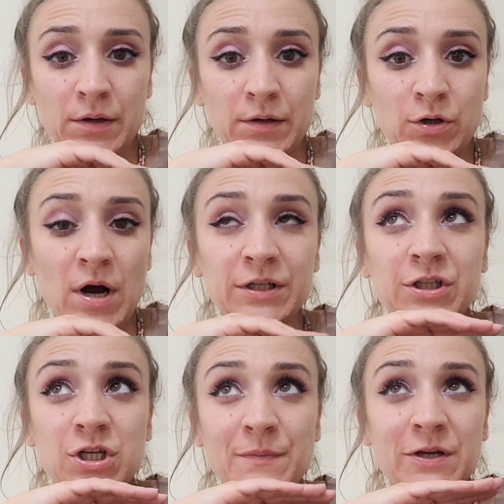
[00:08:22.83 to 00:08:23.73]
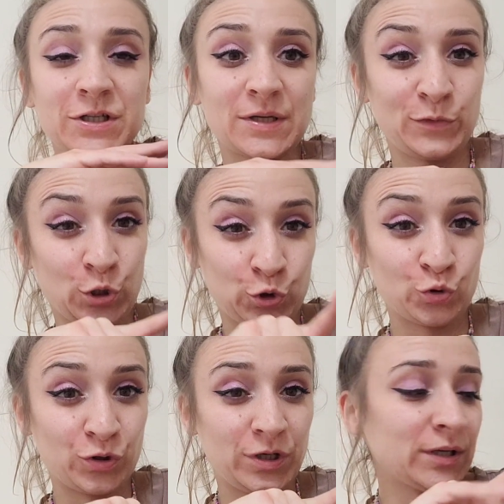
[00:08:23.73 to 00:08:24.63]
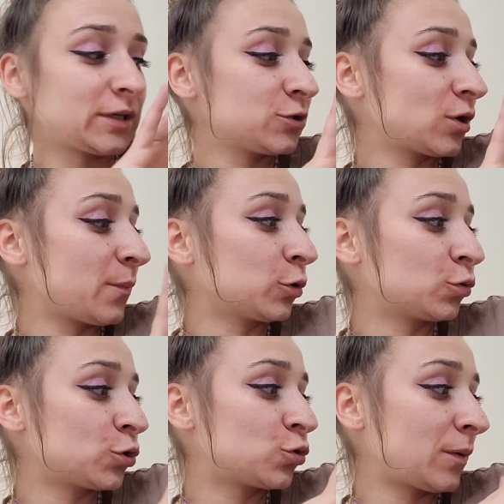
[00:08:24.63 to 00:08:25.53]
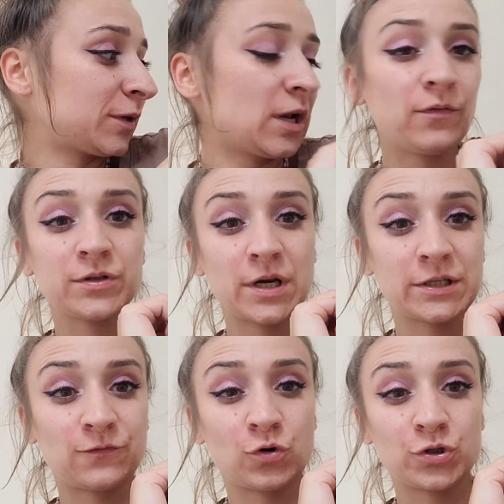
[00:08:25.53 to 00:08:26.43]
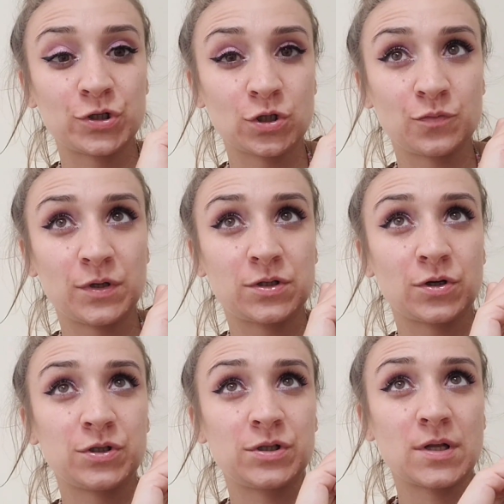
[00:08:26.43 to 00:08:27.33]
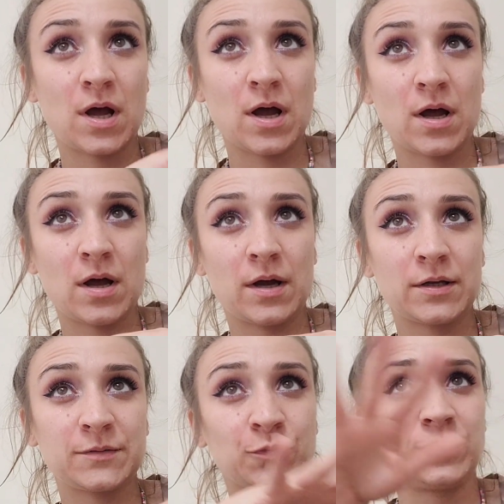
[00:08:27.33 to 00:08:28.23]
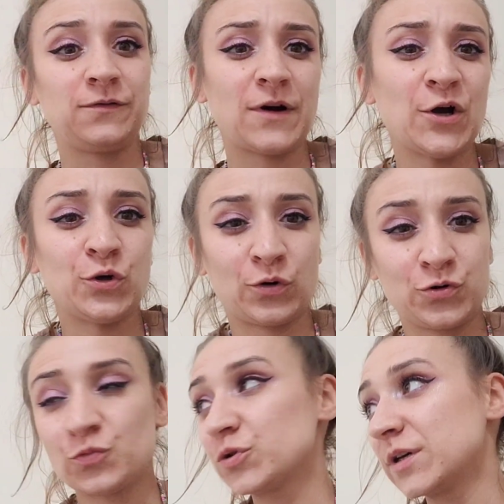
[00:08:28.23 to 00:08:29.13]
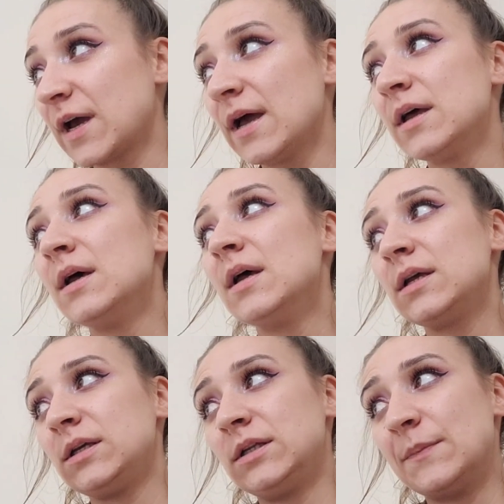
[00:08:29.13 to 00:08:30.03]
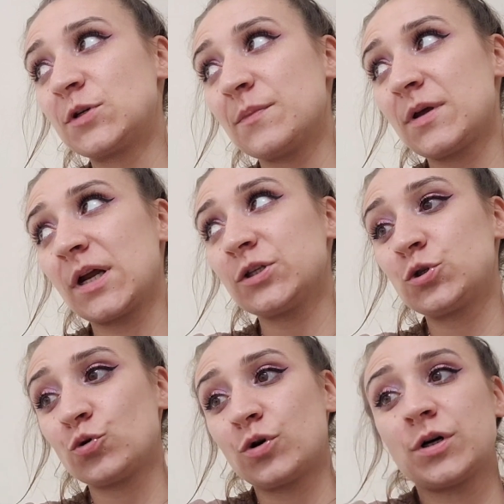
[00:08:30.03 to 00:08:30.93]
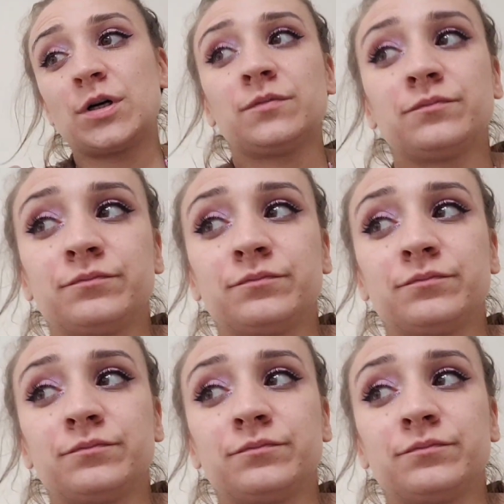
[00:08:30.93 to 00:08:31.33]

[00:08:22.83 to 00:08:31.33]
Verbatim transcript: Kochani, trzymajcie za mnie kciuki. Ja teraz tutaj podłączyłam telefon, zaraz włączę sobie coś na Spotify, jakąś muzykę i idę przebierać ciuchy.